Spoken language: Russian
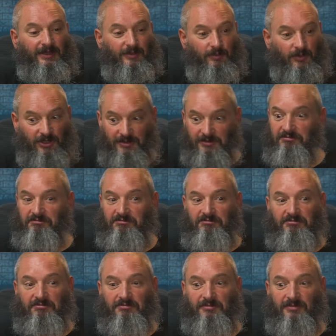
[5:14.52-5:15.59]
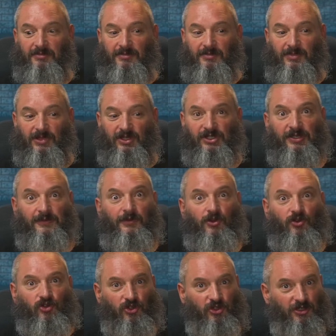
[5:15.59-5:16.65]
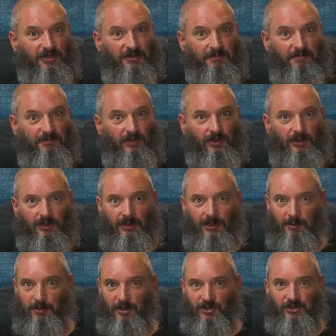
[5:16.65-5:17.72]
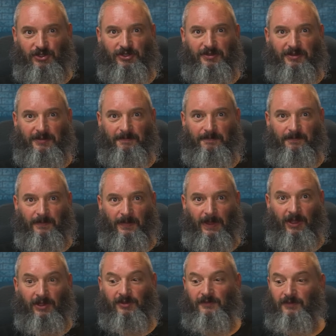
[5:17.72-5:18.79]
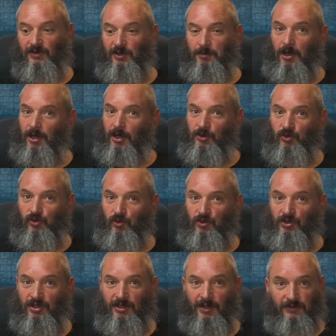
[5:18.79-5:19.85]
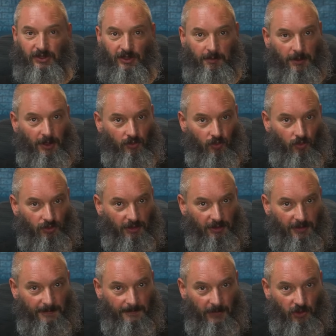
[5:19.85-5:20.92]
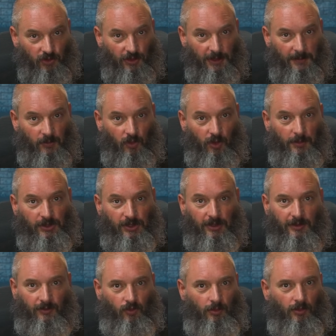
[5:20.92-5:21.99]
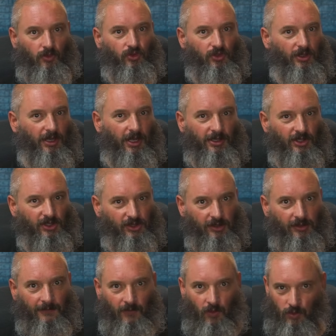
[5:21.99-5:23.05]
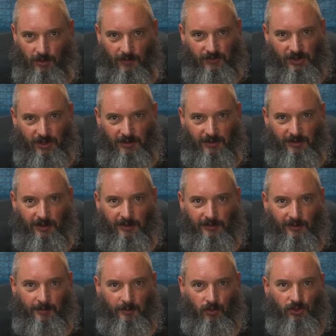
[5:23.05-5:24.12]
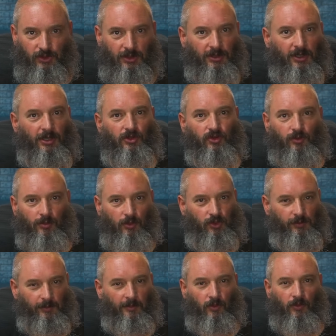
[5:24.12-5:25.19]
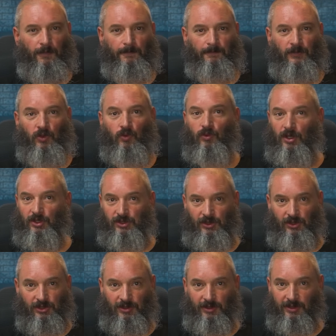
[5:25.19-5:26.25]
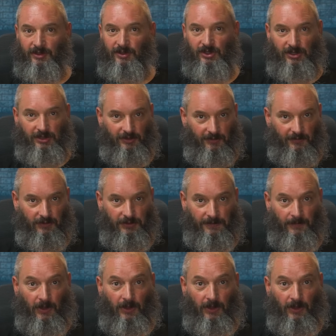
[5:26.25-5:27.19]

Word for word: Мы завершили ребрендинг. Это видно пока еще не на всех продуктах нашей грибной аптеки, но мы уже наконец-то твердо встали на этот путь и дальше будем ему неукоснительно следовать.